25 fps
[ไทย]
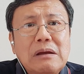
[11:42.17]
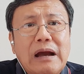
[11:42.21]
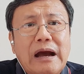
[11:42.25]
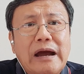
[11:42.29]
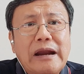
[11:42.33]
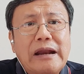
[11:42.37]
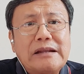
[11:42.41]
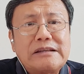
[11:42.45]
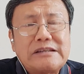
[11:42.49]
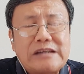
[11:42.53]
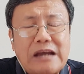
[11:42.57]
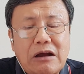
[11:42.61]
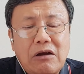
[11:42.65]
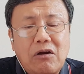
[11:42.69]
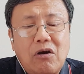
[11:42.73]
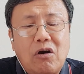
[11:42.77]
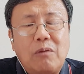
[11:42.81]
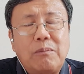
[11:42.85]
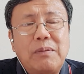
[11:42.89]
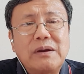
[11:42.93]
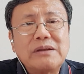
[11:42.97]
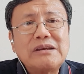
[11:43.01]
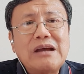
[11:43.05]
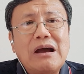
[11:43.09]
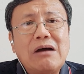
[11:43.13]
อาณาจักรของ
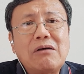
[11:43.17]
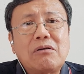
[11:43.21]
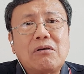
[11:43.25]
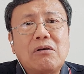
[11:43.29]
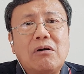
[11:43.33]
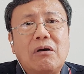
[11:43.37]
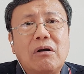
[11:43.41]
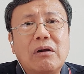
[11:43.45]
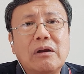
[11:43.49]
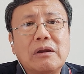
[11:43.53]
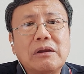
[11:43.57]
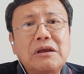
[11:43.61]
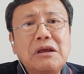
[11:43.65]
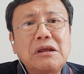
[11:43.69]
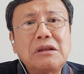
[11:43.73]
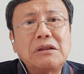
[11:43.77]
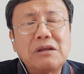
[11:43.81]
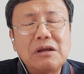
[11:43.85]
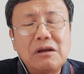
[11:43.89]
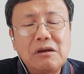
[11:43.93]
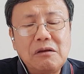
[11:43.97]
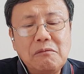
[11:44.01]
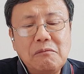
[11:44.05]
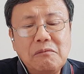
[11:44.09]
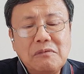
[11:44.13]
พระเจ้าก่อนคิด
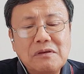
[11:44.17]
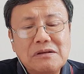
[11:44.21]
ถึง